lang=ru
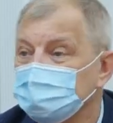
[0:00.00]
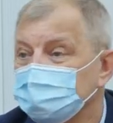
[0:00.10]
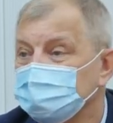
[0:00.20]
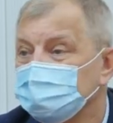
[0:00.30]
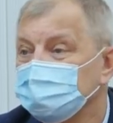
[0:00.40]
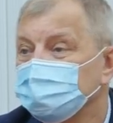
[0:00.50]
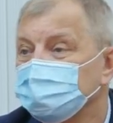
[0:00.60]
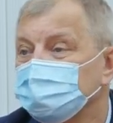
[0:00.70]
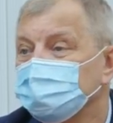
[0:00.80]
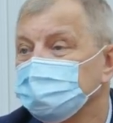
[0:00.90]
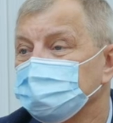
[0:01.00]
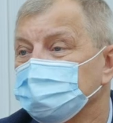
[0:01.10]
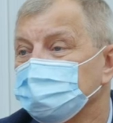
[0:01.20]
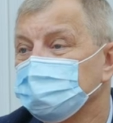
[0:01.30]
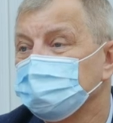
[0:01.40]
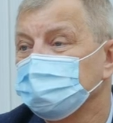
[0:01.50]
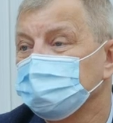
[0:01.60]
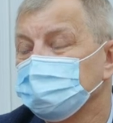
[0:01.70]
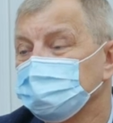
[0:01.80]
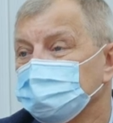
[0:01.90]
Вы не ответили на мой
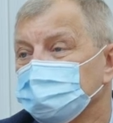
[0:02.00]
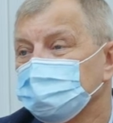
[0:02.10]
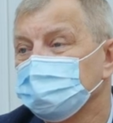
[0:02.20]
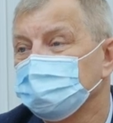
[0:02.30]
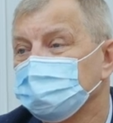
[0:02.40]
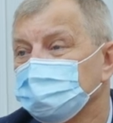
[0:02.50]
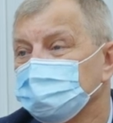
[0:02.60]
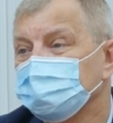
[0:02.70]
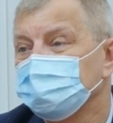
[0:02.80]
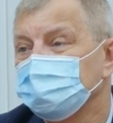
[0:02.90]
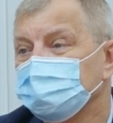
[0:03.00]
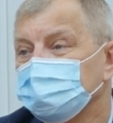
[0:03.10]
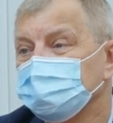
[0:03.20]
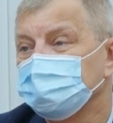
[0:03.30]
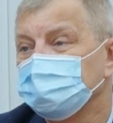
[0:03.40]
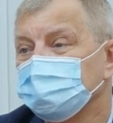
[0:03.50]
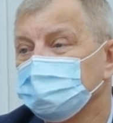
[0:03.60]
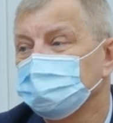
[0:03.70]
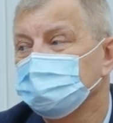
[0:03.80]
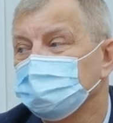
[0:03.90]
вопрос до конца. Вы уверены в том, что
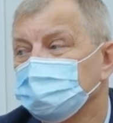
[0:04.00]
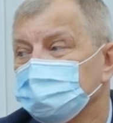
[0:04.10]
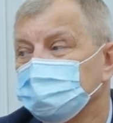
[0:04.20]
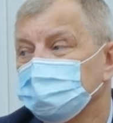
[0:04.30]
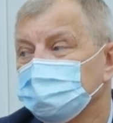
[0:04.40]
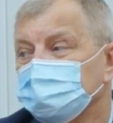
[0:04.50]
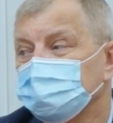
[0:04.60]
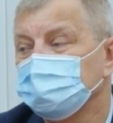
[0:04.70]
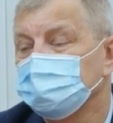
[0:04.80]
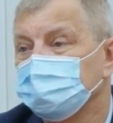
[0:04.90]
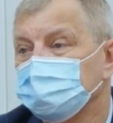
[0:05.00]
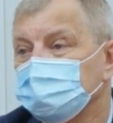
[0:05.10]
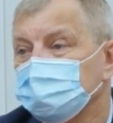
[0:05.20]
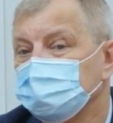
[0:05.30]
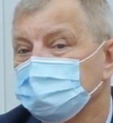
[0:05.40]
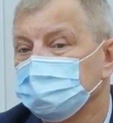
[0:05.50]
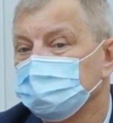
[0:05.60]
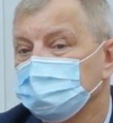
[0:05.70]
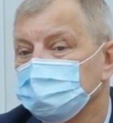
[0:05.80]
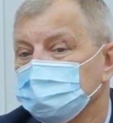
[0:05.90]
подрядчик не испарится в 2022
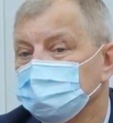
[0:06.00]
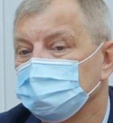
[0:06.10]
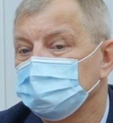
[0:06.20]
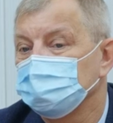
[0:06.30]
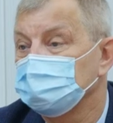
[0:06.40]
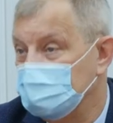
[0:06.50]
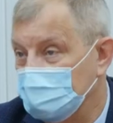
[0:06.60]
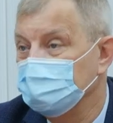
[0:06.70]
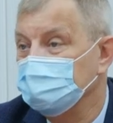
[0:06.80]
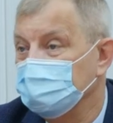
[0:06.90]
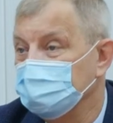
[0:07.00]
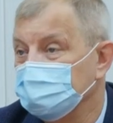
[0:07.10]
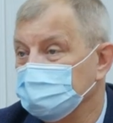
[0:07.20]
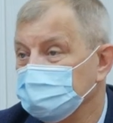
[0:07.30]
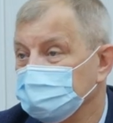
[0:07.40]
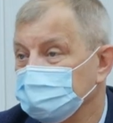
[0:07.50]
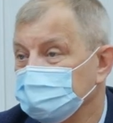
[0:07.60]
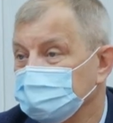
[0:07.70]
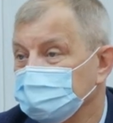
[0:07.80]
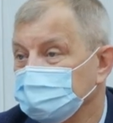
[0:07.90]
году? Да, уверен.
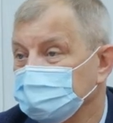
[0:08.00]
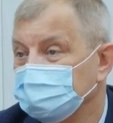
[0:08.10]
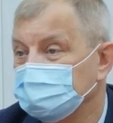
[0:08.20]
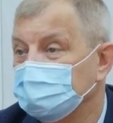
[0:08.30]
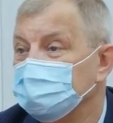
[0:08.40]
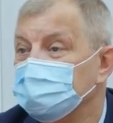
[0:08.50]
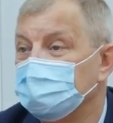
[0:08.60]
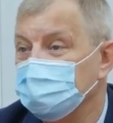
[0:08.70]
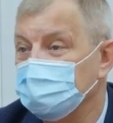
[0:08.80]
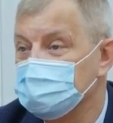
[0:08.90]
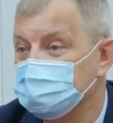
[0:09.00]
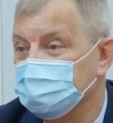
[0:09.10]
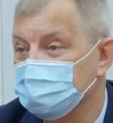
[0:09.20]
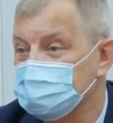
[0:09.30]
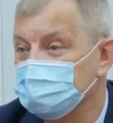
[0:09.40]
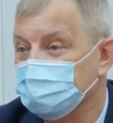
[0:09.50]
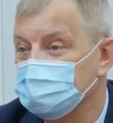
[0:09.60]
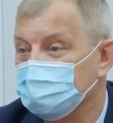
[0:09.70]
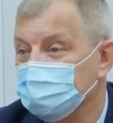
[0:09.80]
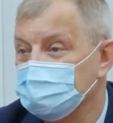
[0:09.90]
Давайте проверим с вами вместе,
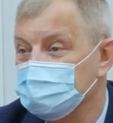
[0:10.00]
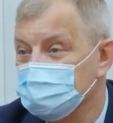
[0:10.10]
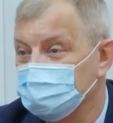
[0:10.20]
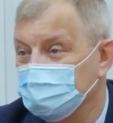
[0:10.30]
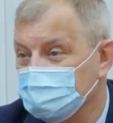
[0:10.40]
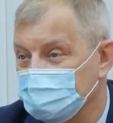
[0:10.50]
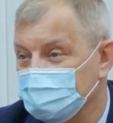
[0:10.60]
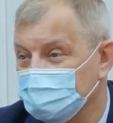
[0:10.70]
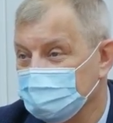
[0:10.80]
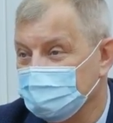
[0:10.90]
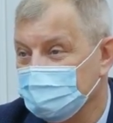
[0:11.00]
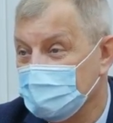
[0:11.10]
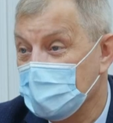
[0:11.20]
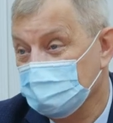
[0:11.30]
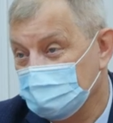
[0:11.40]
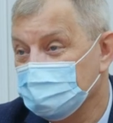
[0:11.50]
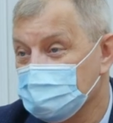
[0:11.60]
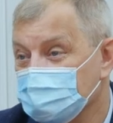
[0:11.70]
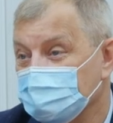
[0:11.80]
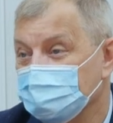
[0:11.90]
Алексей. Мы же здесь будем жить. Вот он и ну,
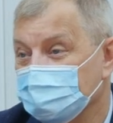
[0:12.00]
посмотрим.